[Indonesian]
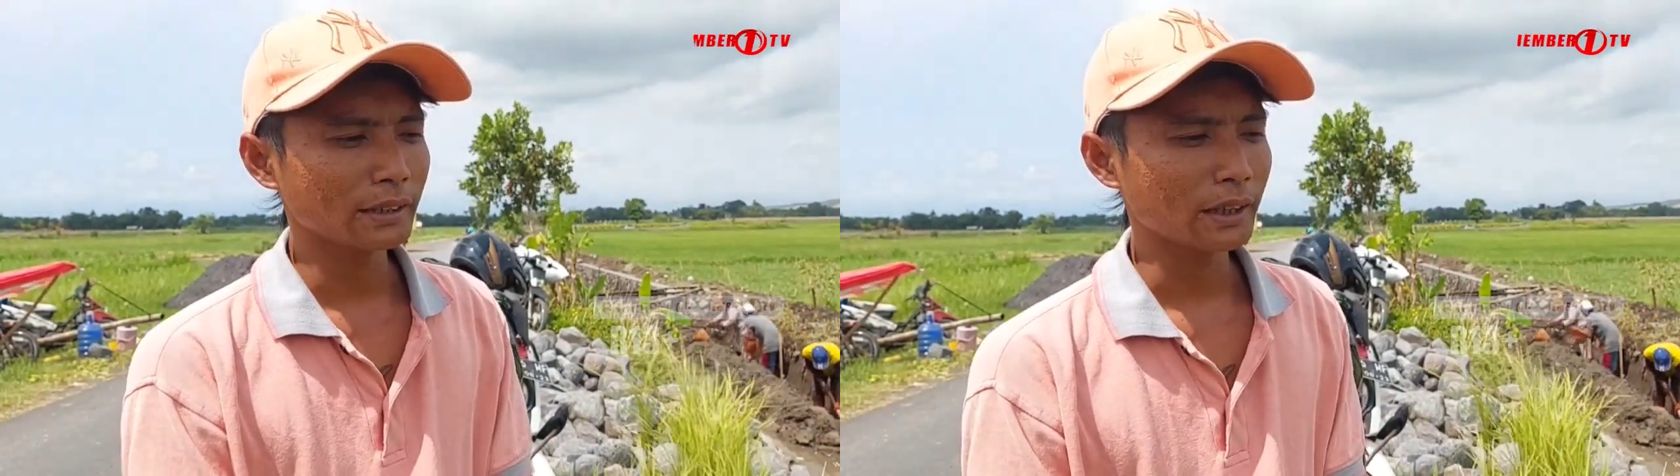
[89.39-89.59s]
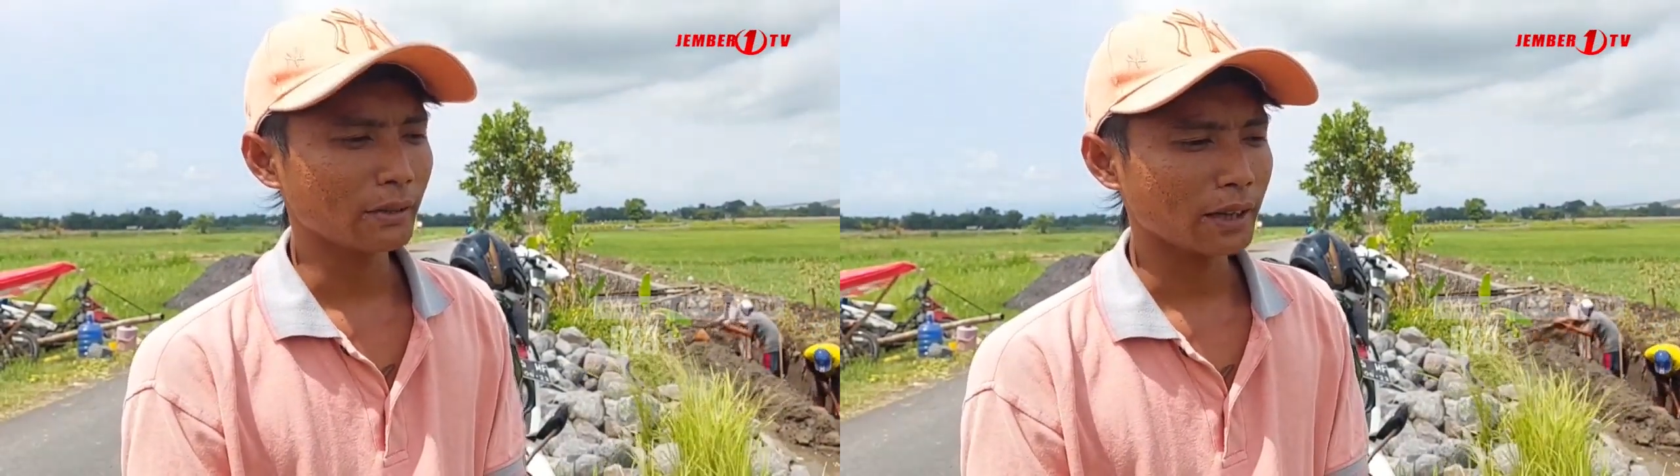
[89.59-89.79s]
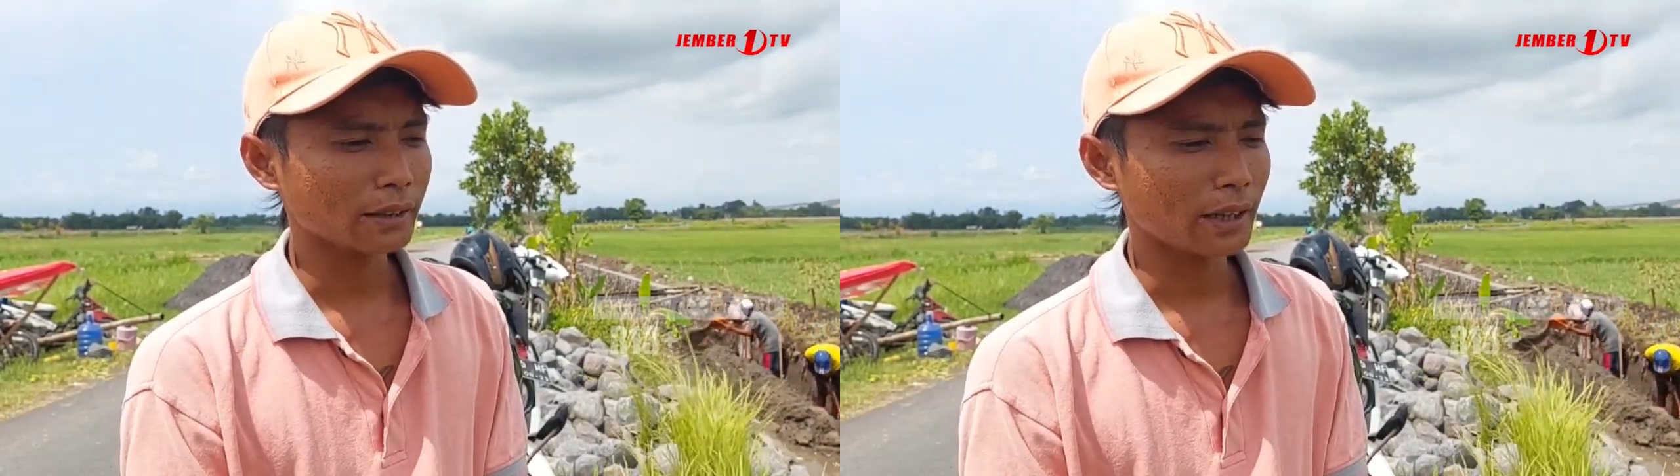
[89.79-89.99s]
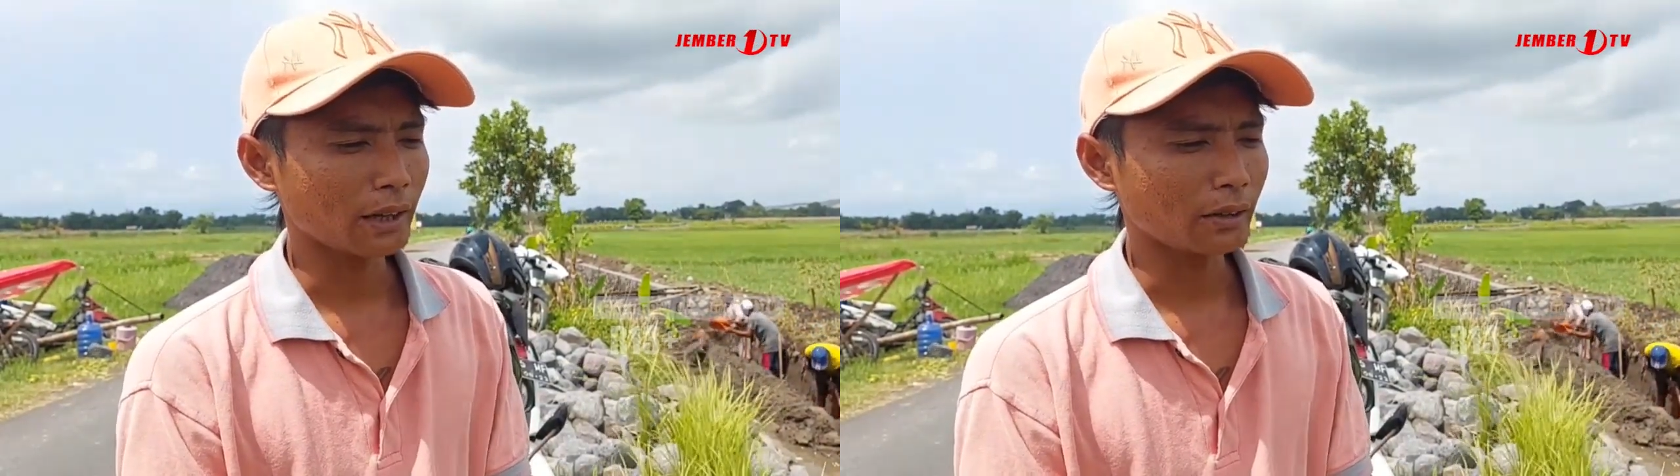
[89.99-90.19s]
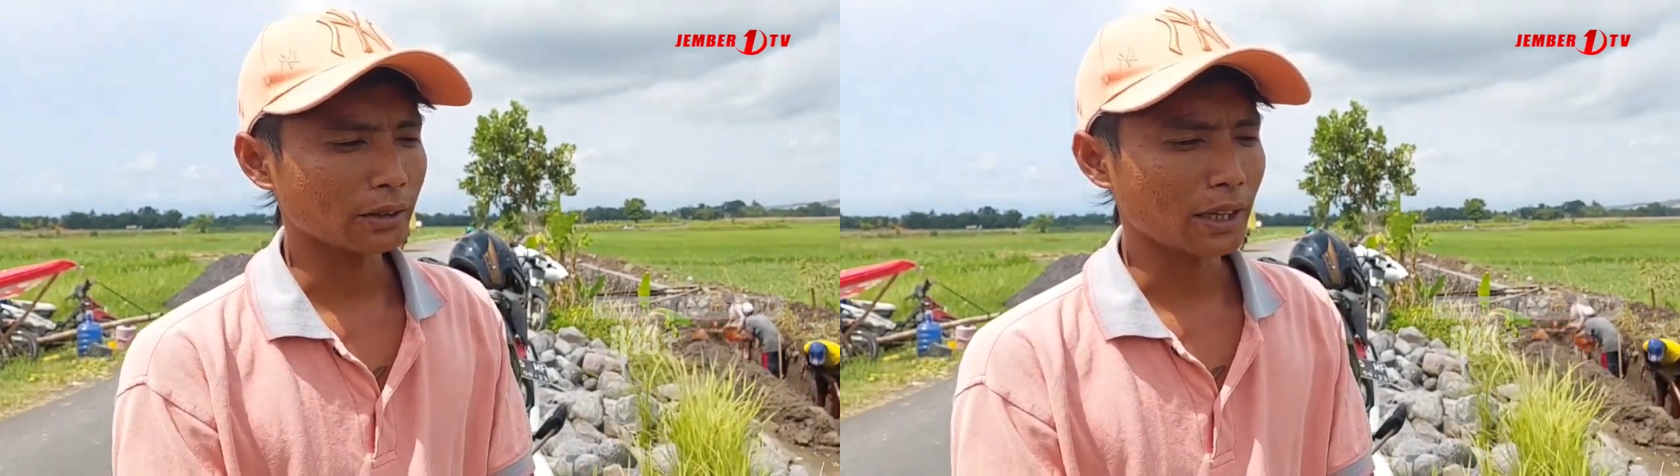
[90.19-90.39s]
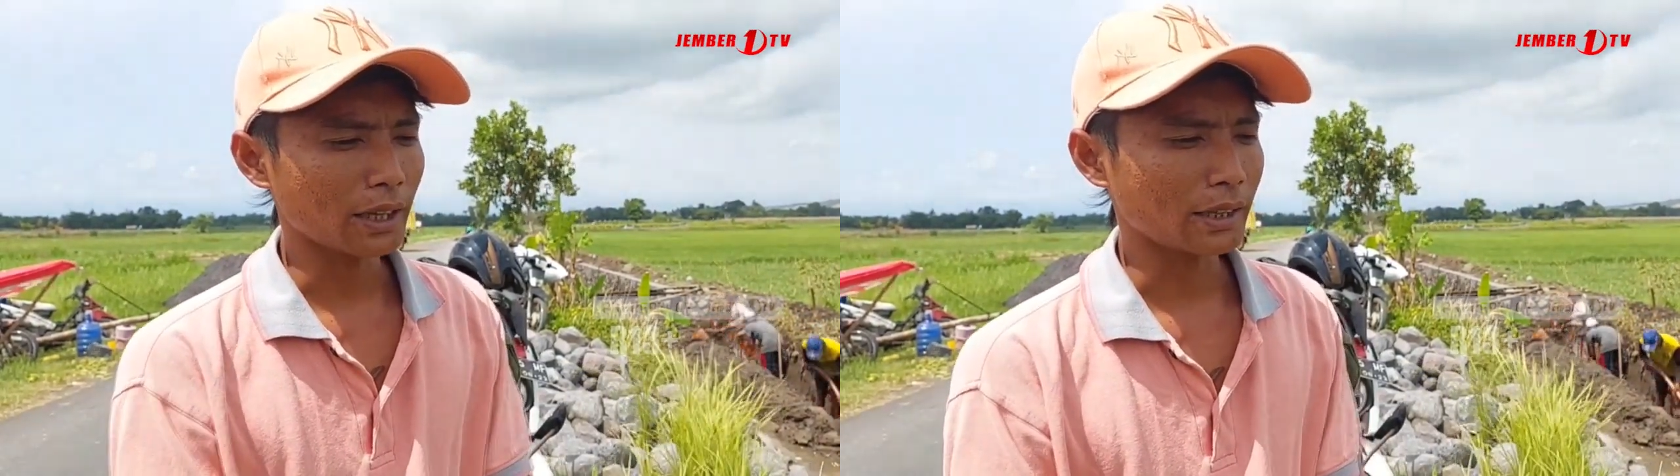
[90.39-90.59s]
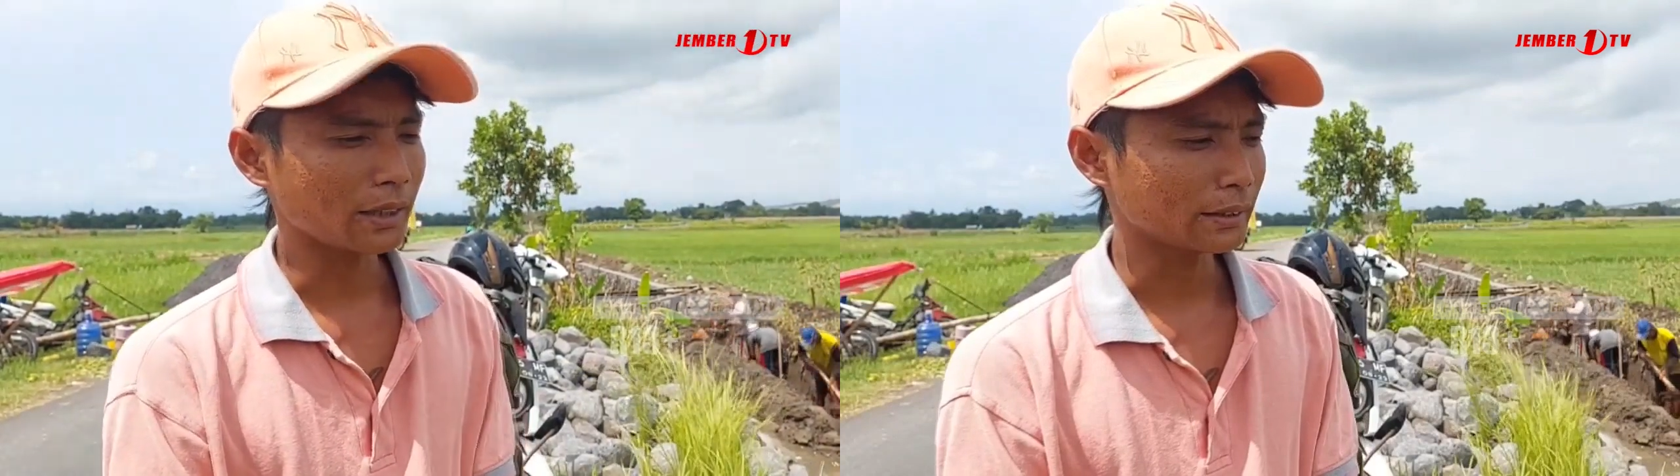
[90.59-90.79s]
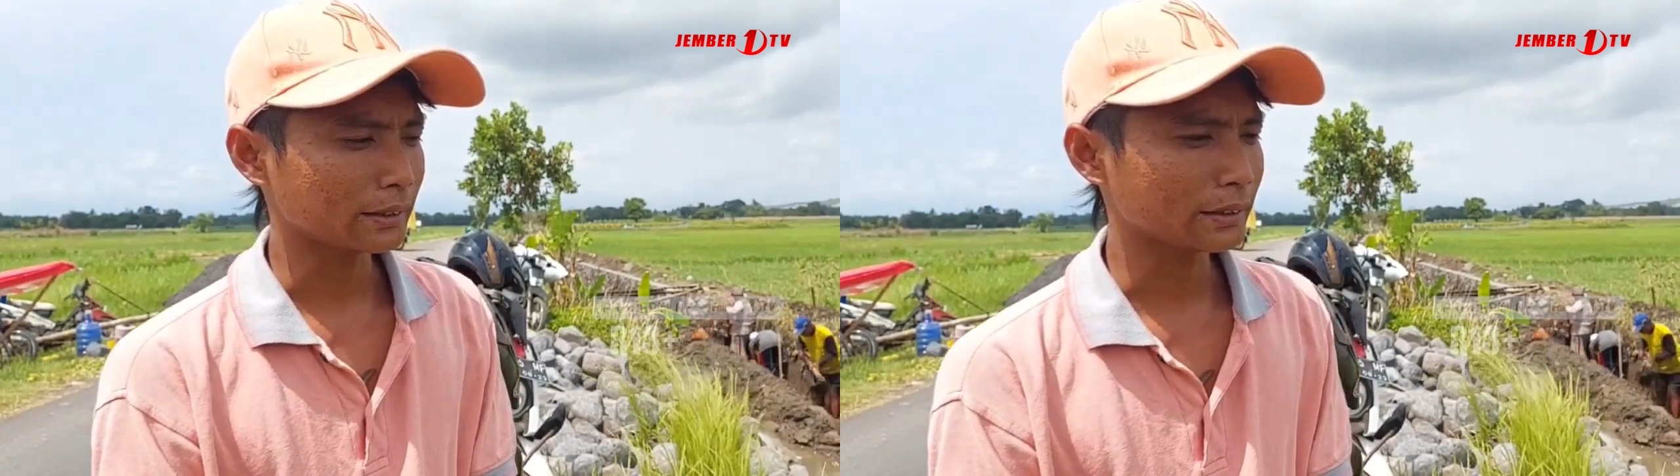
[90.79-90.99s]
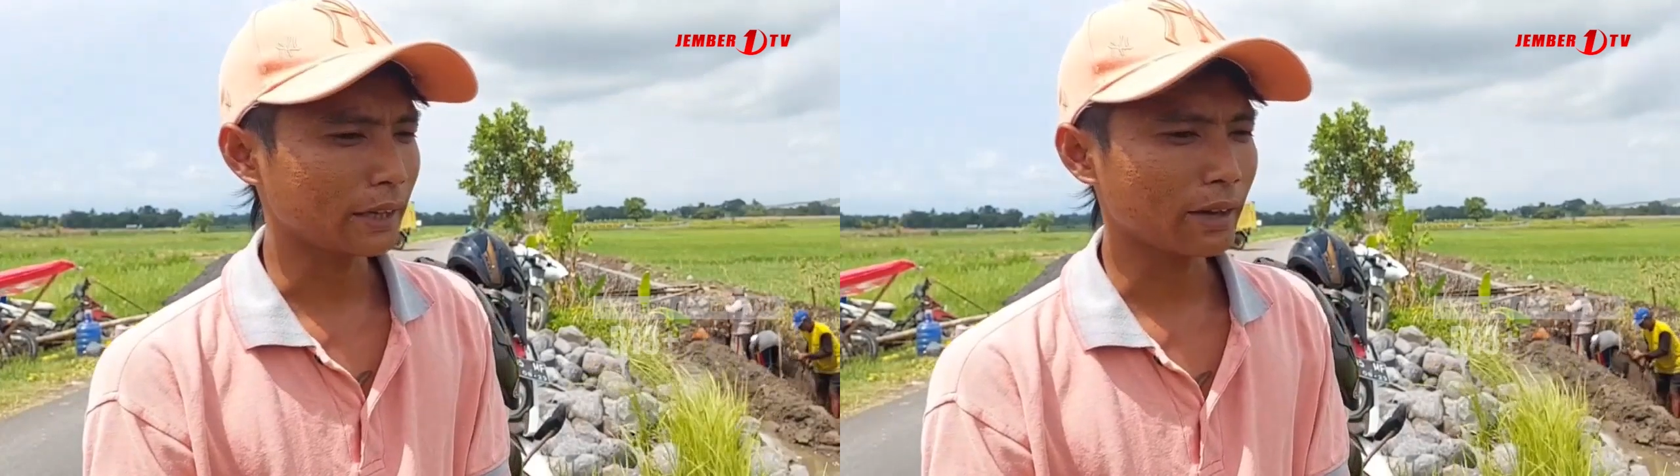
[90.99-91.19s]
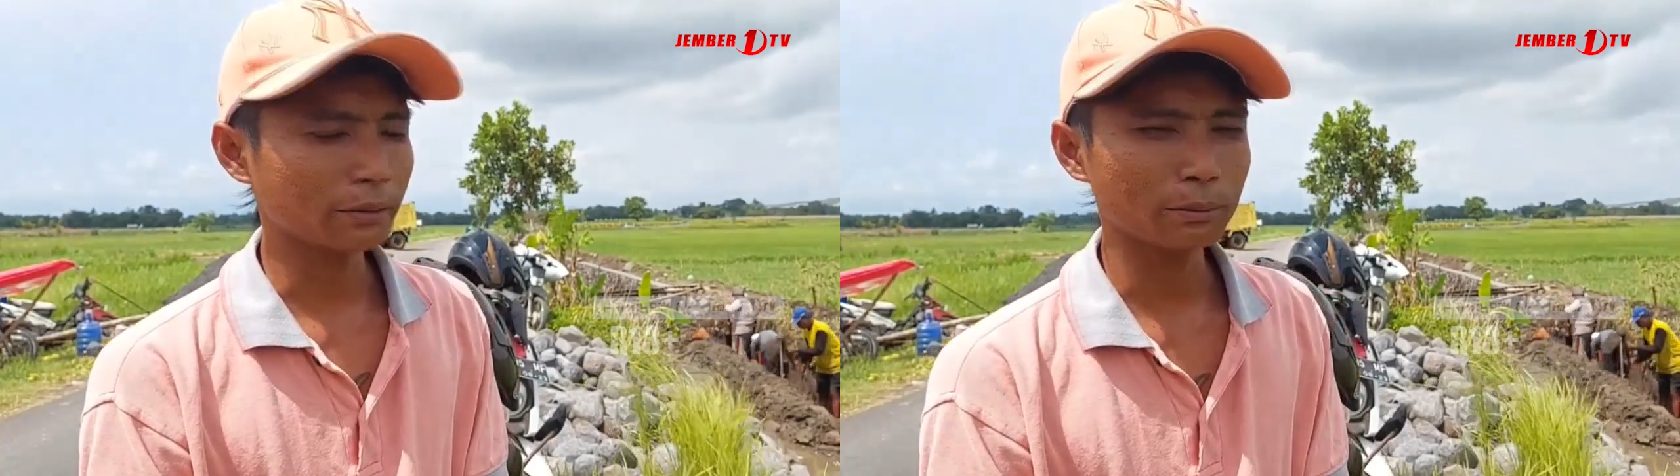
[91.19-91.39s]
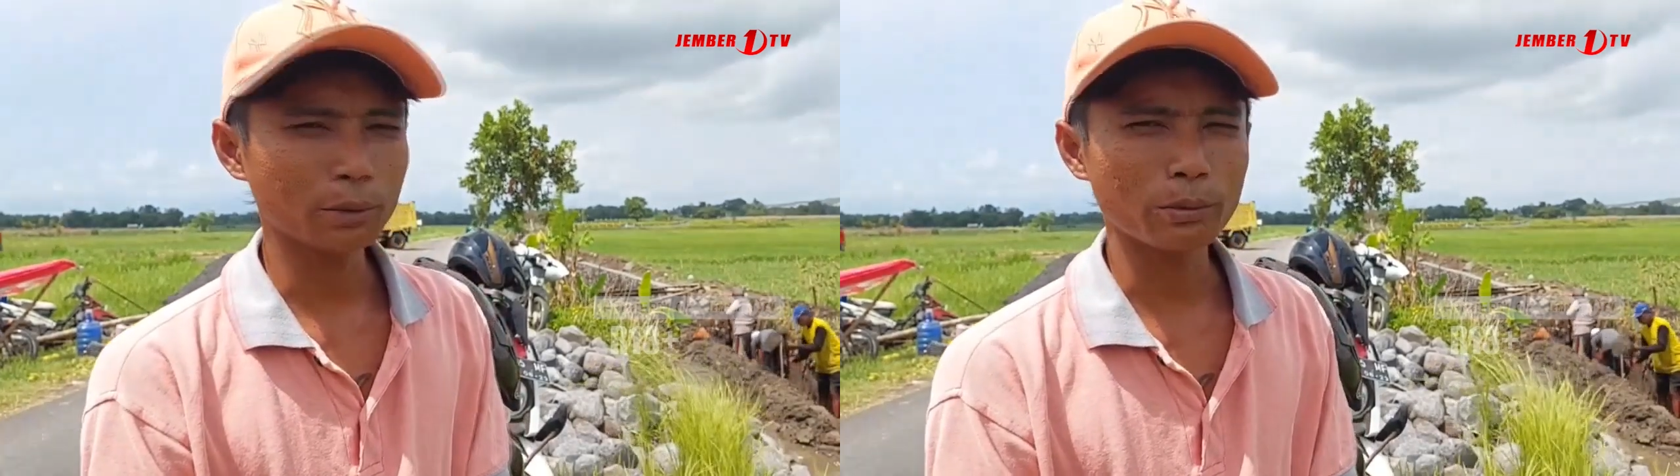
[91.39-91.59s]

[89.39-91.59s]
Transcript: lewat anggota Dewan